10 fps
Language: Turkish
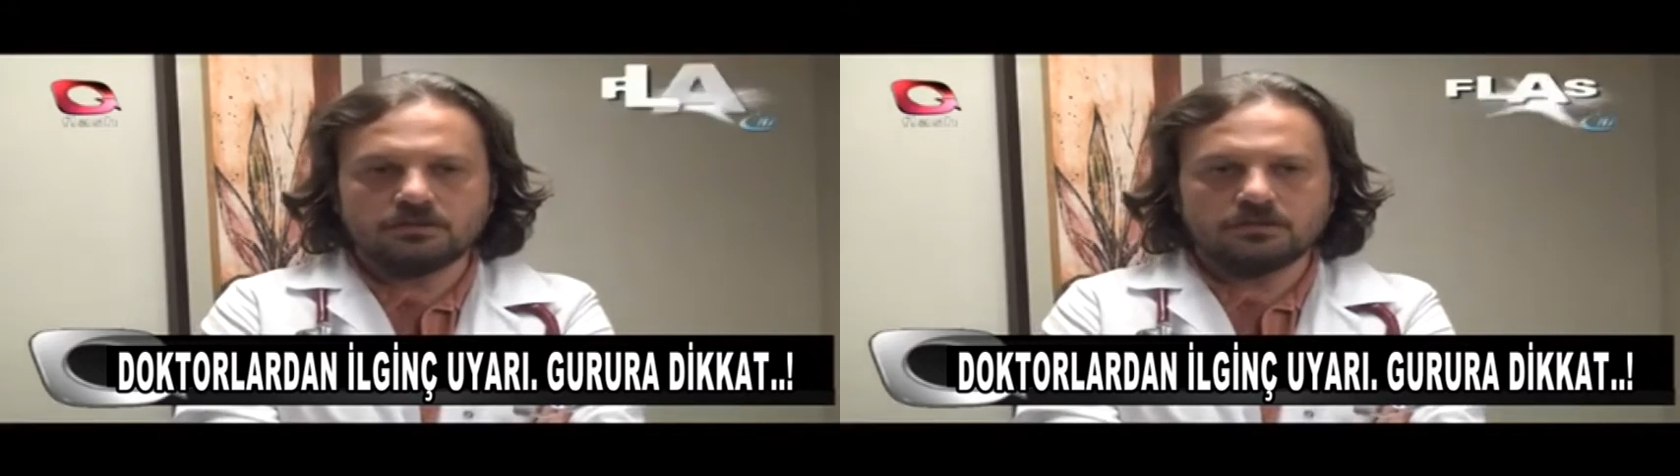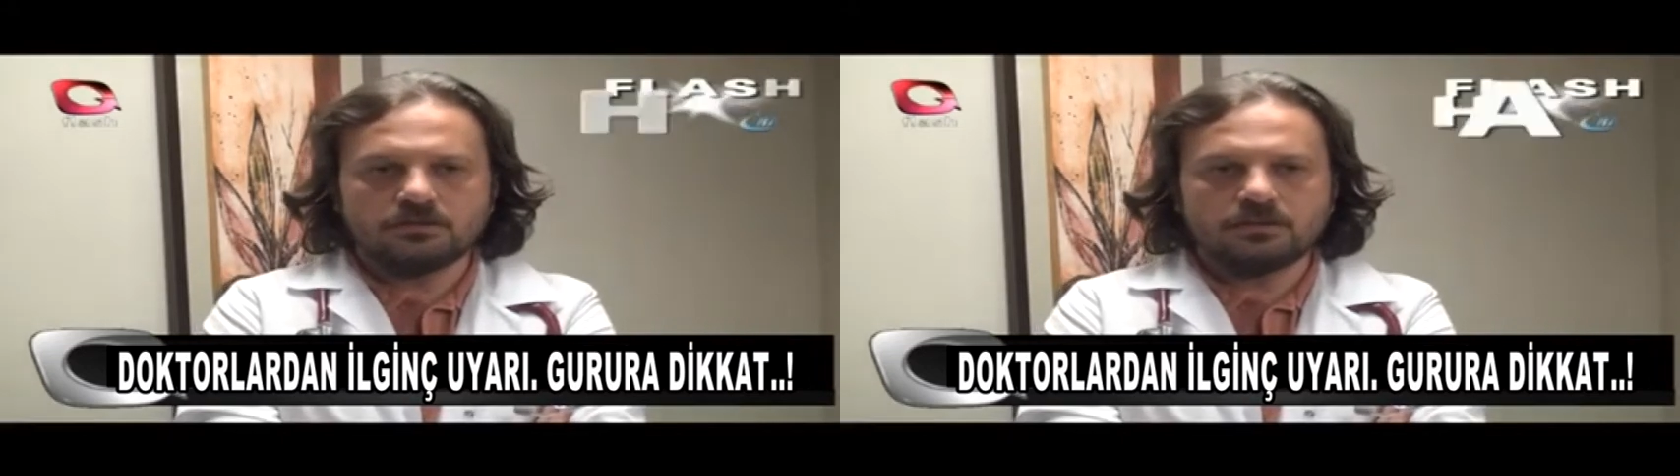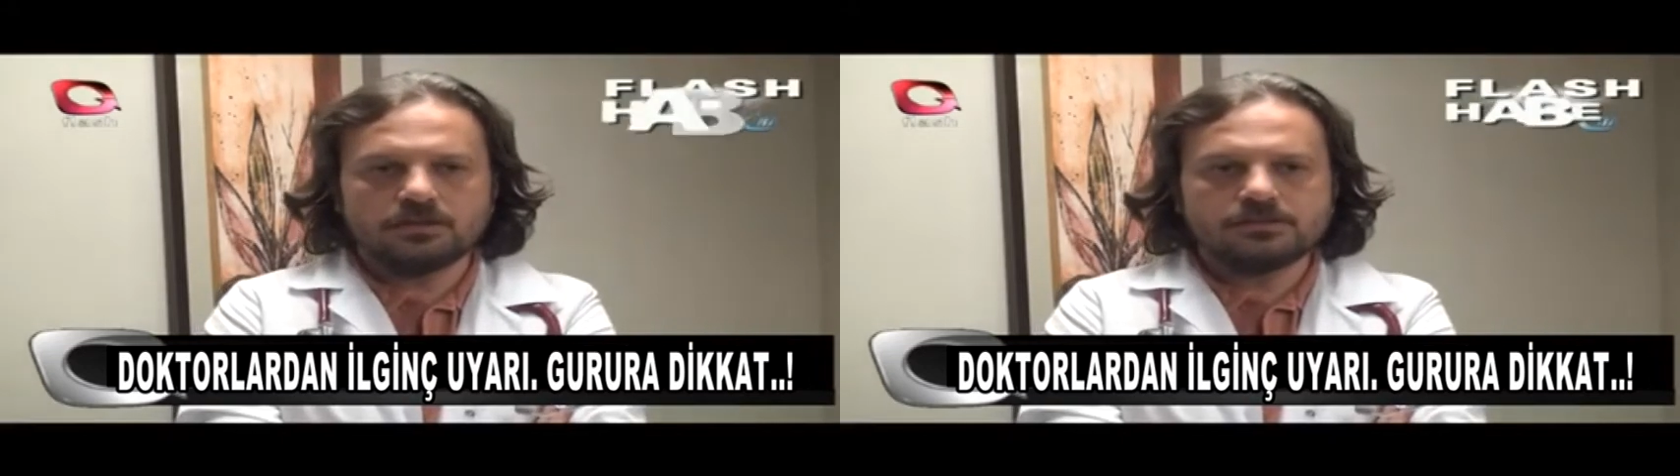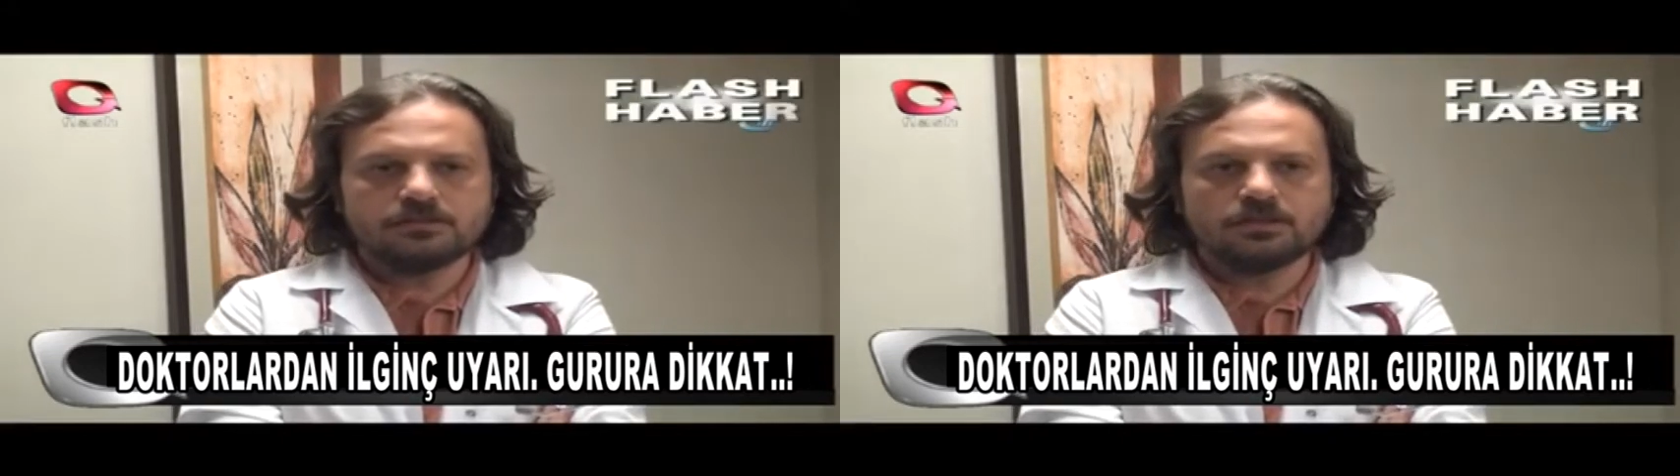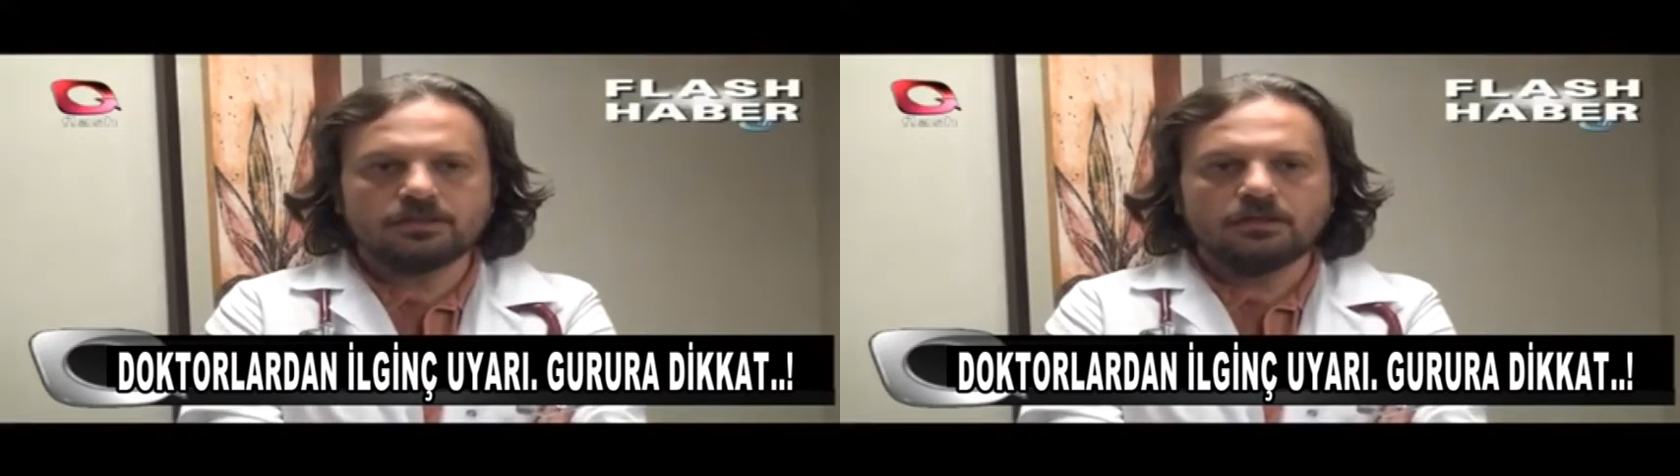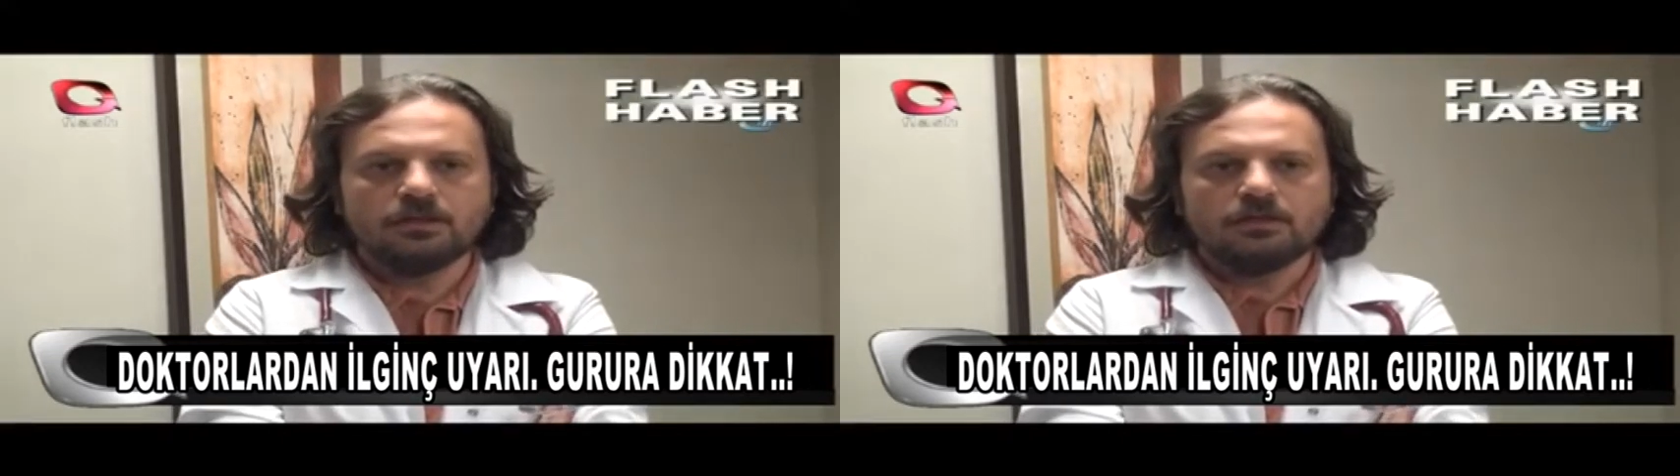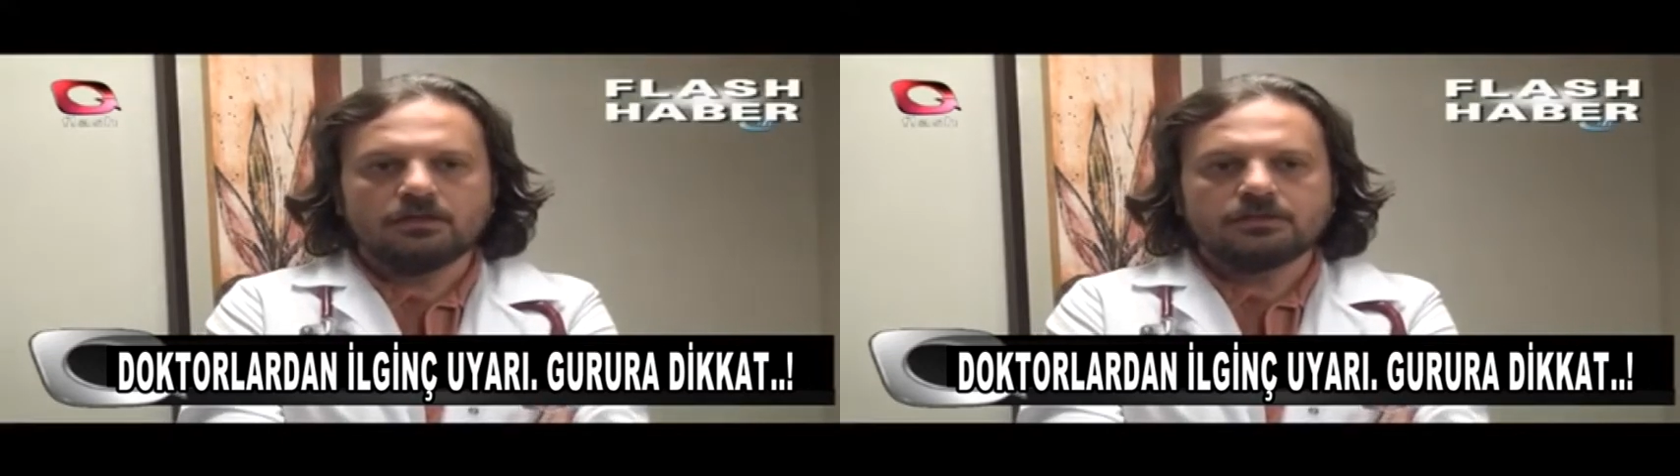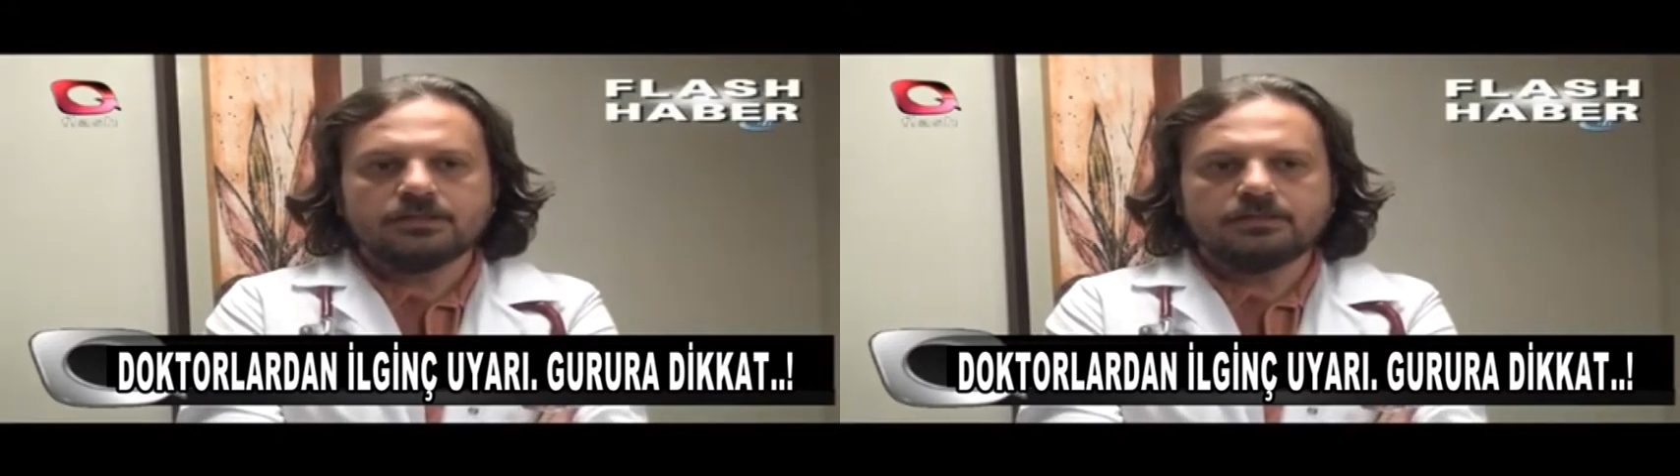E, aslında
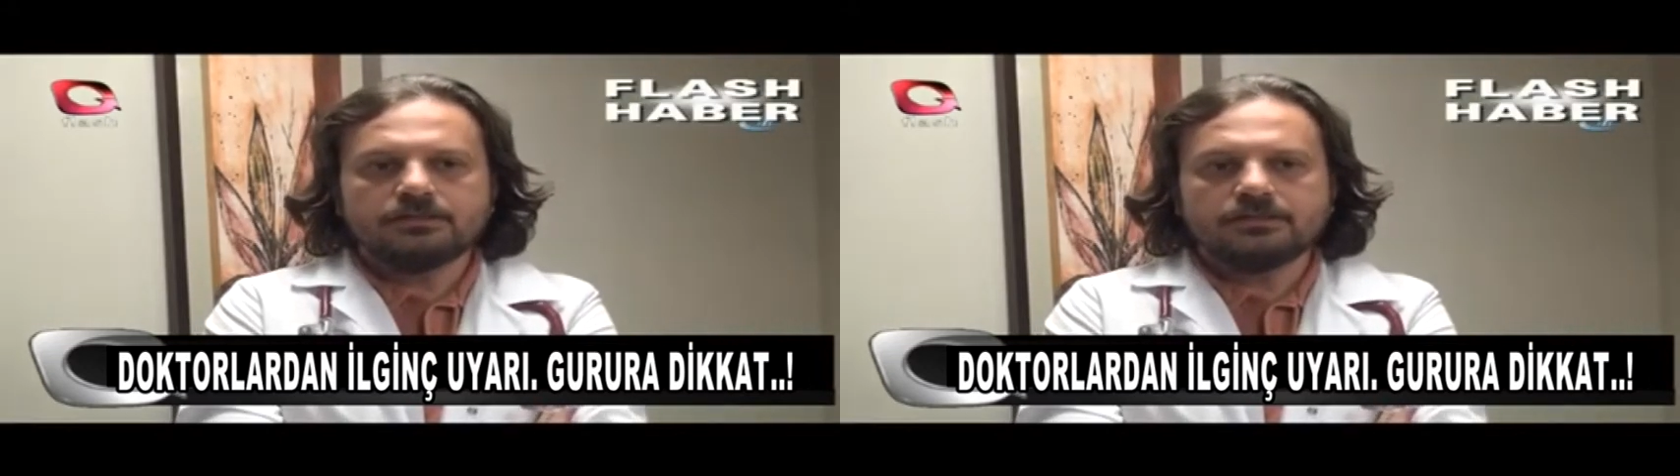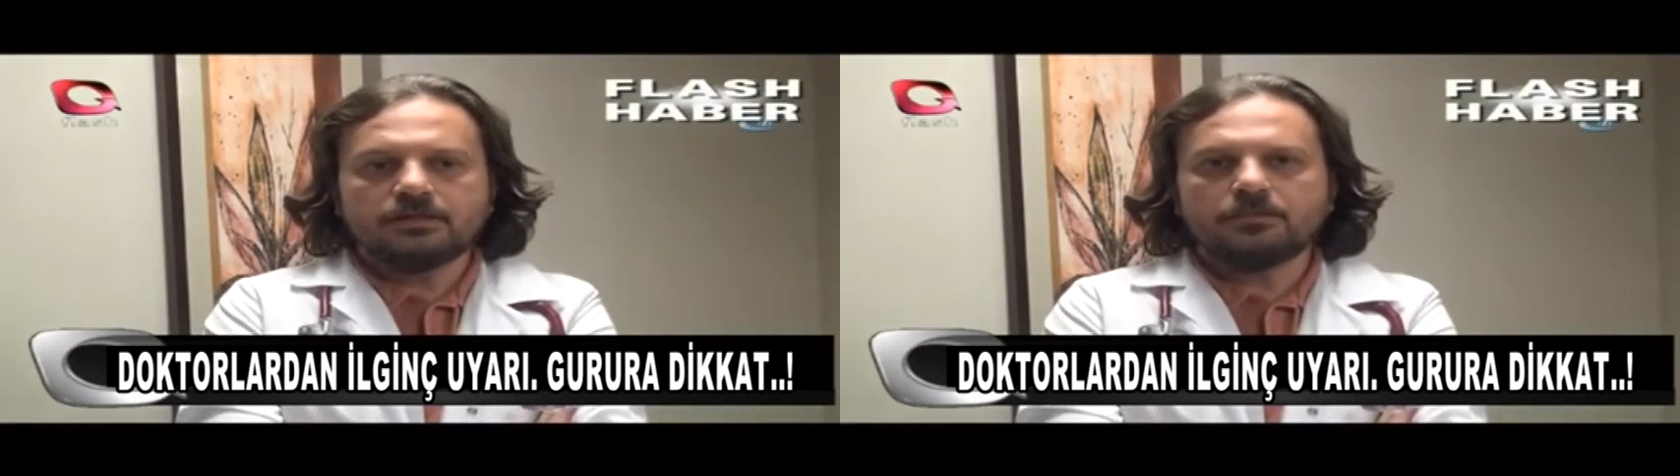kendi